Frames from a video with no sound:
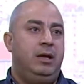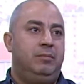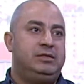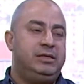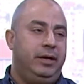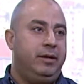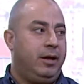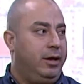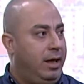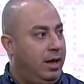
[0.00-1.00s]
بس إحنا
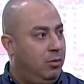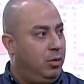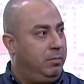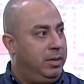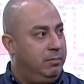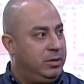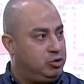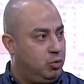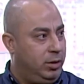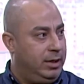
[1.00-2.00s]
راح نحاول
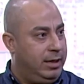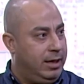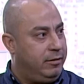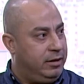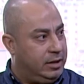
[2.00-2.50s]
بالمشروع الإغاثي